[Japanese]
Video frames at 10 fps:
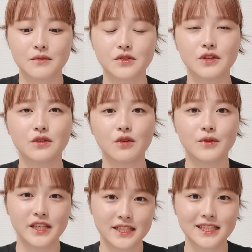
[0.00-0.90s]

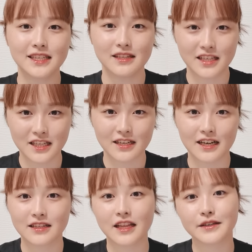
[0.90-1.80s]
スイートホーム12」
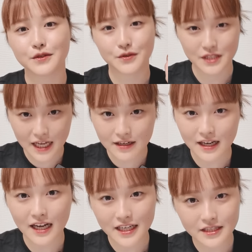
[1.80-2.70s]
があってその3
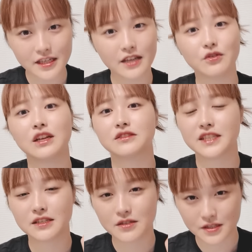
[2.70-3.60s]
完結編となる
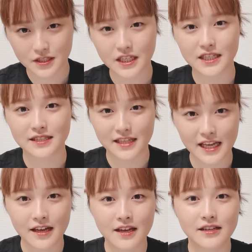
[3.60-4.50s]
シーズン3です
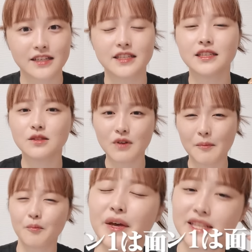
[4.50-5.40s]
ねでシー
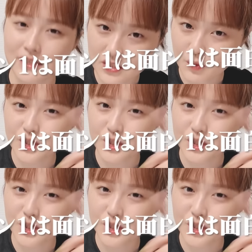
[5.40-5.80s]
ズン1めちゃくちゃ